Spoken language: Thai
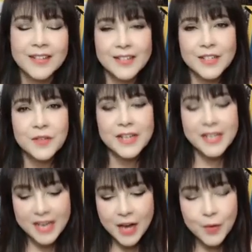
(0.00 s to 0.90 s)
สวัสดี
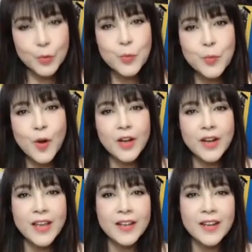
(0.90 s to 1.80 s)
ค่ะอุทุมพร
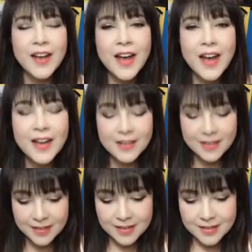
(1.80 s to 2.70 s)
เองนะคะ
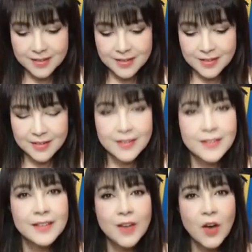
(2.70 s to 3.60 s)

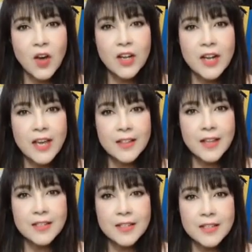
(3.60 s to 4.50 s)
ก็ได้ตั
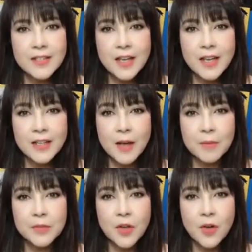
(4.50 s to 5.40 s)
ดสินใจ
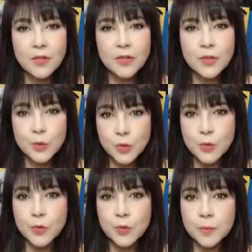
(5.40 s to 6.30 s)
ทำช่อง
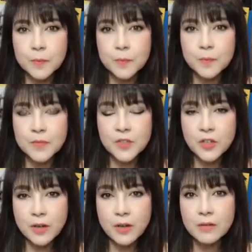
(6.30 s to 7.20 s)
YouTube
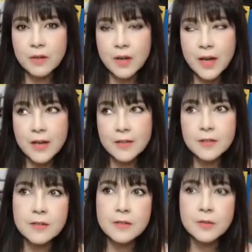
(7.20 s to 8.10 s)
Channel นะคะ
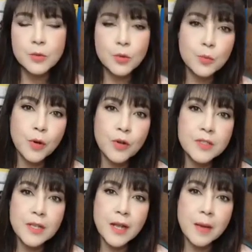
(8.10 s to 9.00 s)
ชื่ออุทุมพร
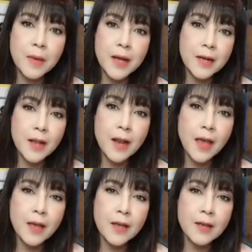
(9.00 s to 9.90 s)
ศิลาพันธ์นี่แหละ
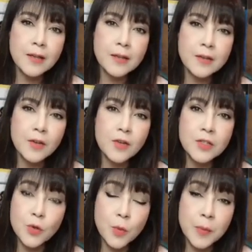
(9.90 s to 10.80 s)
ก็สะ
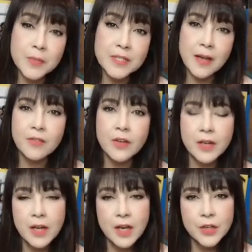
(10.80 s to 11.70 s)
กดเป็นภาษาอังกฤษ
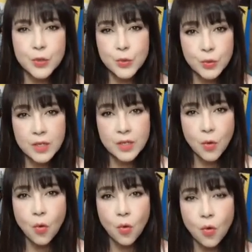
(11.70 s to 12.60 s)
นะคะ U T O
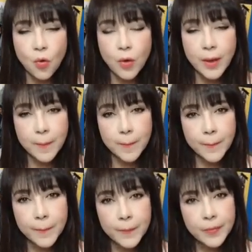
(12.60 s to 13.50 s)
O M
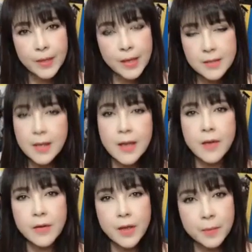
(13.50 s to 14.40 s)
S I L
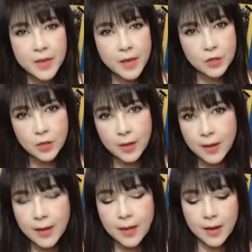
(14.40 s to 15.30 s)
A P H A N